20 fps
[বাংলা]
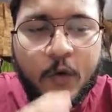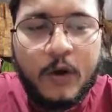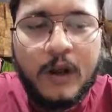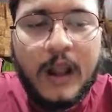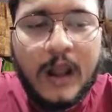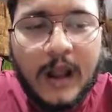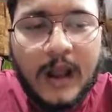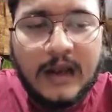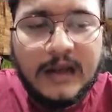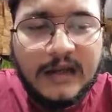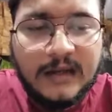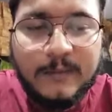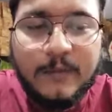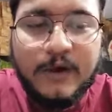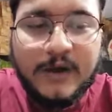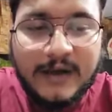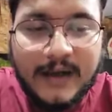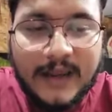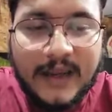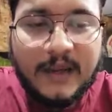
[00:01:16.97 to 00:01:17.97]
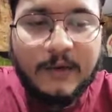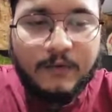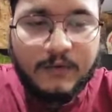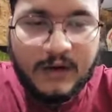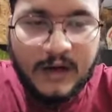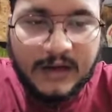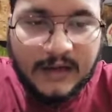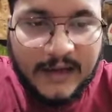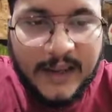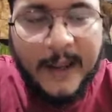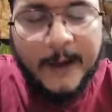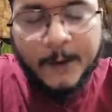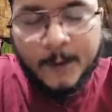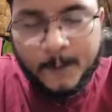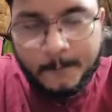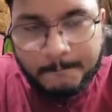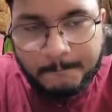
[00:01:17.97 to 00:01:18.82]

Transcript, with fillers: কলা খাননি বলে ডেকে উঠলেন কেন